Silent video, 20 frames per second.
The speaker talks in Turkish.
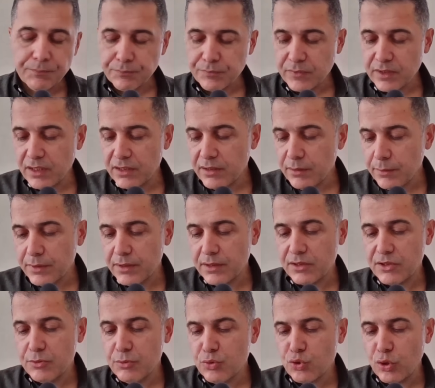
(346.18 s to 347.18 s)
E tabi
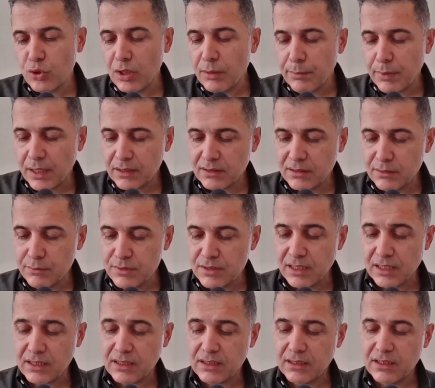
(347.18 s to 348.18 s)
şimdi şöyle baktığımızda
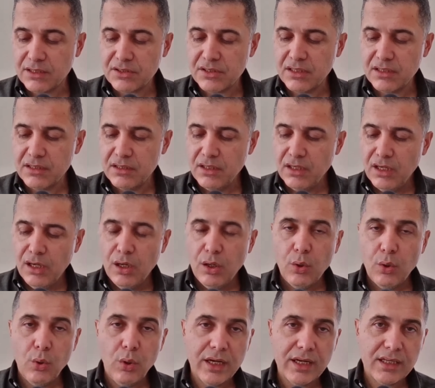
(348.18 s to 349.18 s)
arkadaşlar
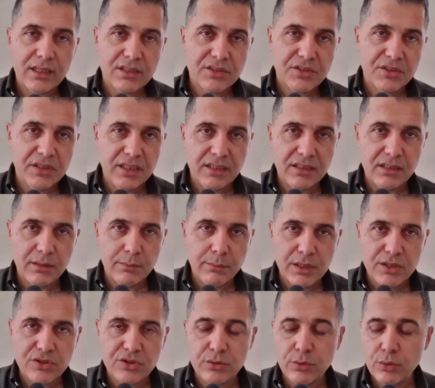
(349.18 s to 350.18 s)
o arkadaşın elinde
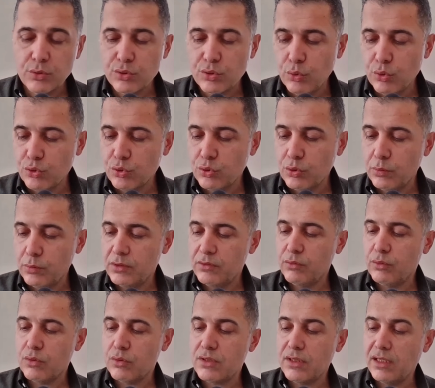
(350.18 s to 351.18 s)
5 yıl önce doğuş otomotivi
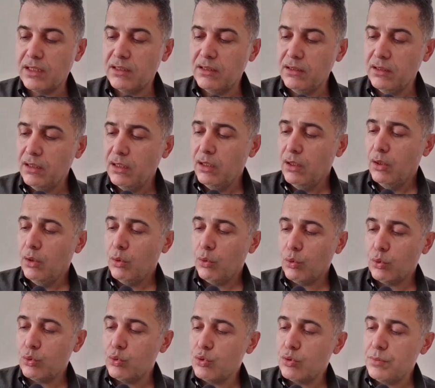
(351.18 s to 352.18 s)
olsaydı
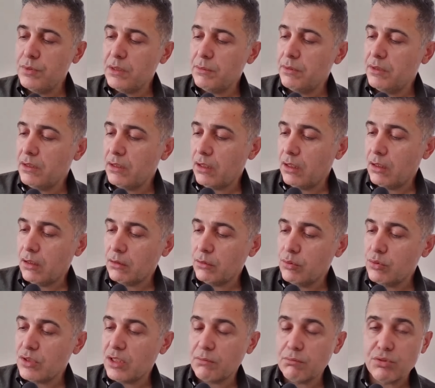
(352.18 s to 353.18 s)

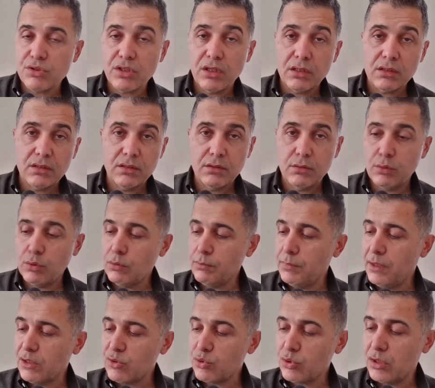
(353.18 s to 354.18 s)
31.666 lot.
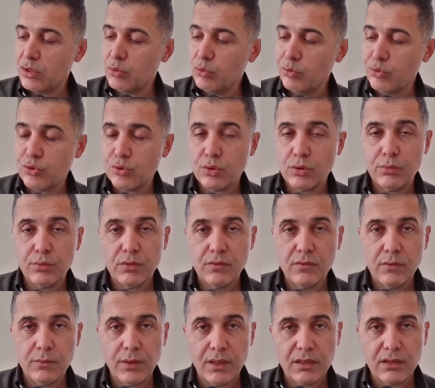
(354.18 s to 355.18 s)
Ben şu an doğuş
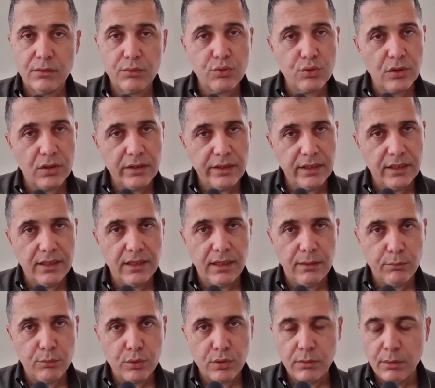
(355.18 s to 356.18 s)
otomotivi baktım şu an
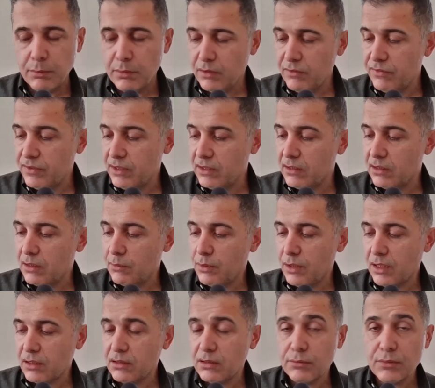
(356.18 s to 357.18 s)
ilgilenmiyorum ama fiyatına
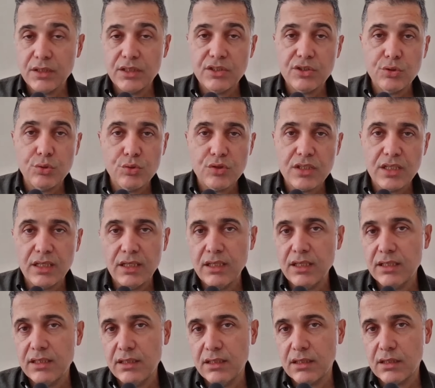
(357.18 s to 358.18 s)
baktığımda
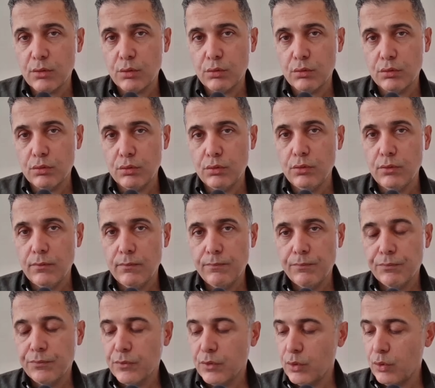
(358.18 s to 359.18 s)
257 lira olduğunu
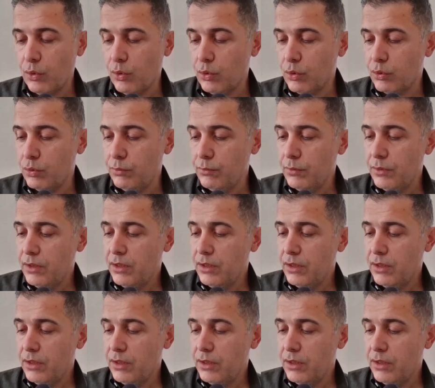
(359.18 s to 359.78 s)
gördüm.